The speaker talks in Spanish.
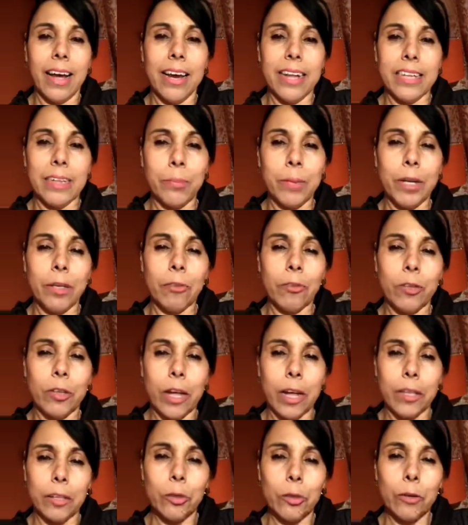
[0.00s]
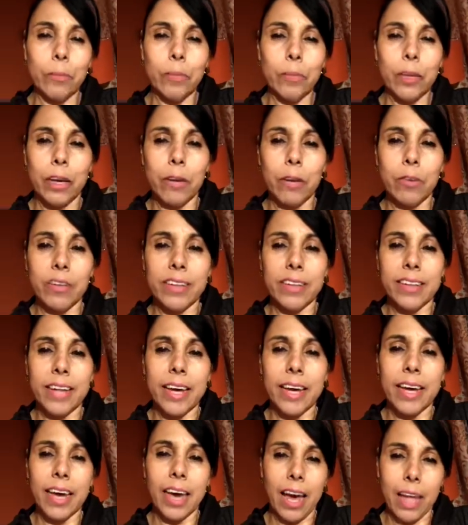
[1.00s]
al Espíritu Santo, que nos
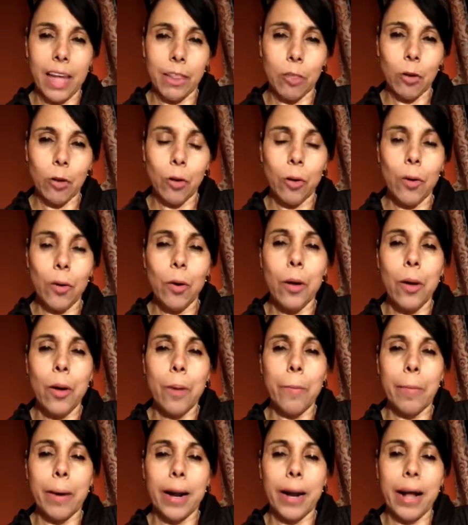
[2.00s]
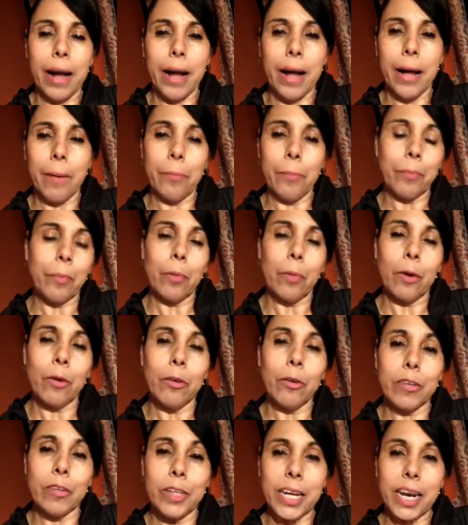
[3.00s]
está guiando para
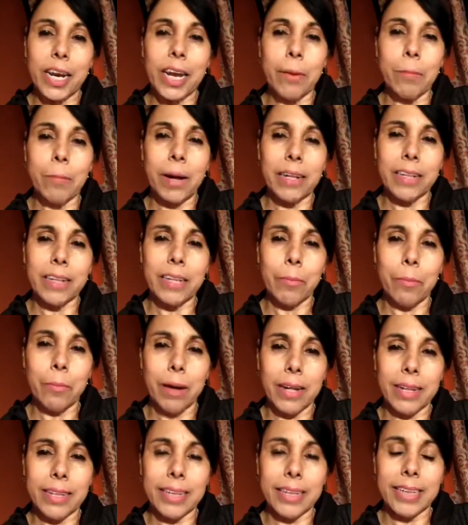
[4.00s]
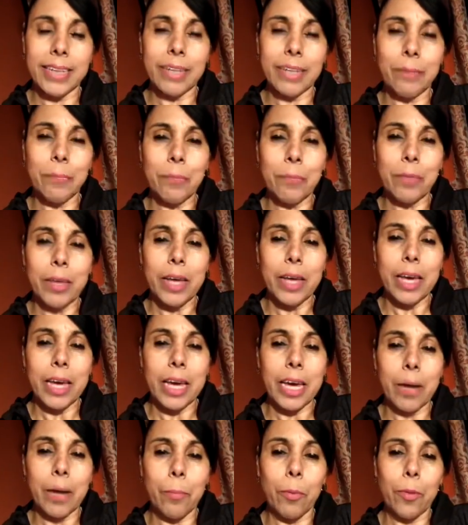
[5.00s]
conocerle más y más
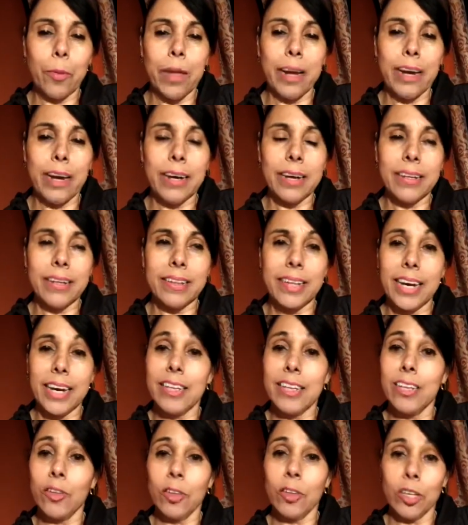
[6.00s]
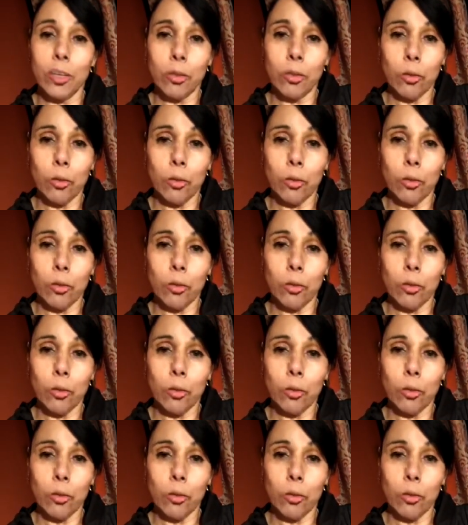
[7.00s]
y poder ser esos